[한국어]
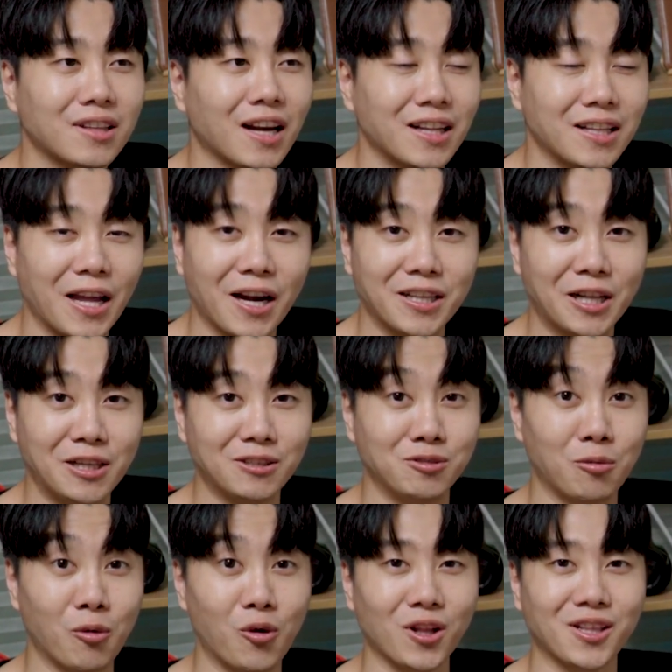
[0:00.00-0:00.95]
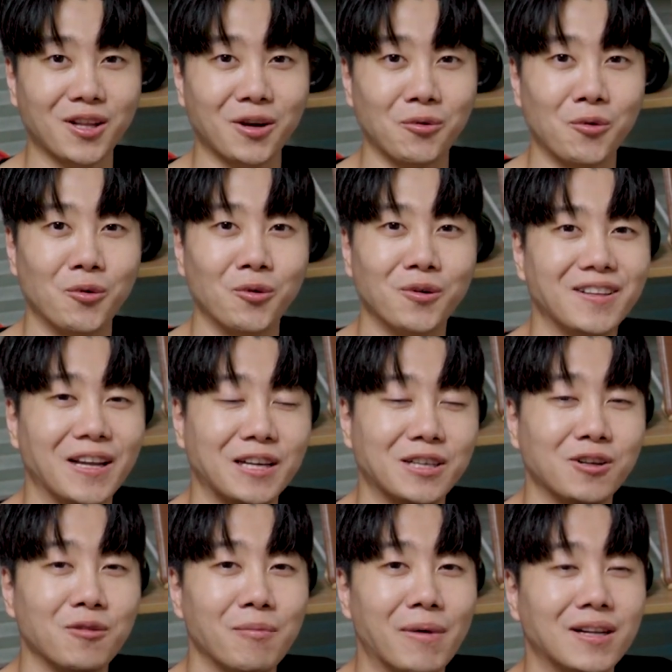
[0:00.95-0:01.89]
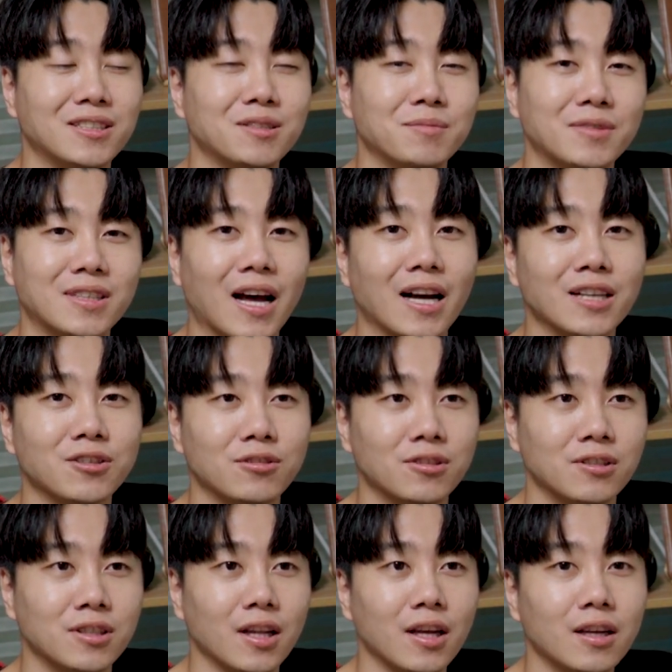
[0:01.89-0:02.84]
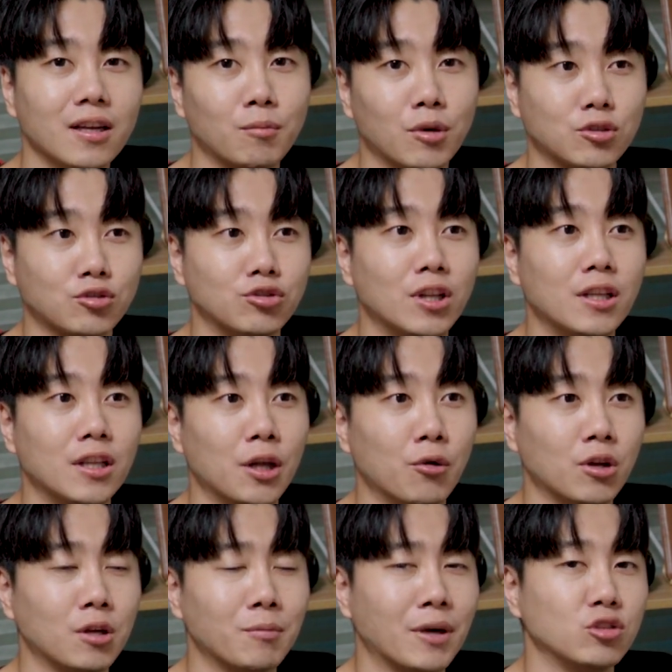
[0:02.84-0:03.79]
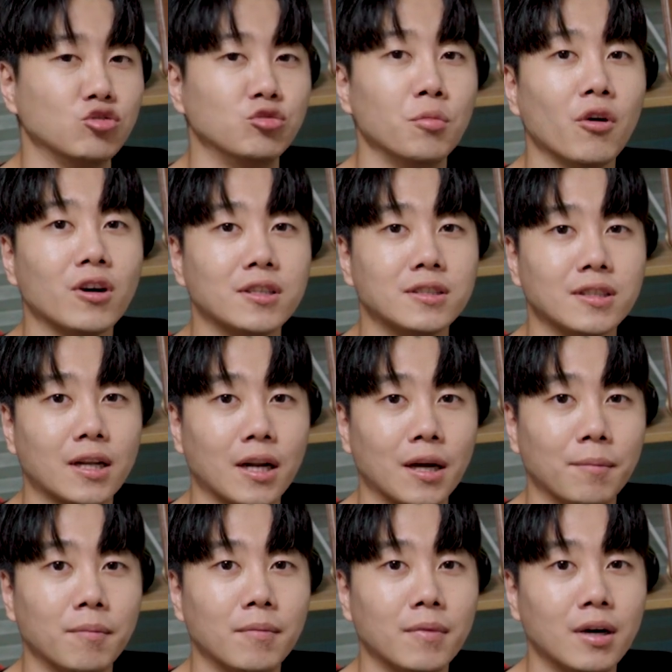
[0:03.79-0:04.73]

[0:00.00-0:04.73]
다 내가 될 줄 몰랐다고 네, 그런 말씀을 다 하셨는데 주된 내용이 막 유명한 사람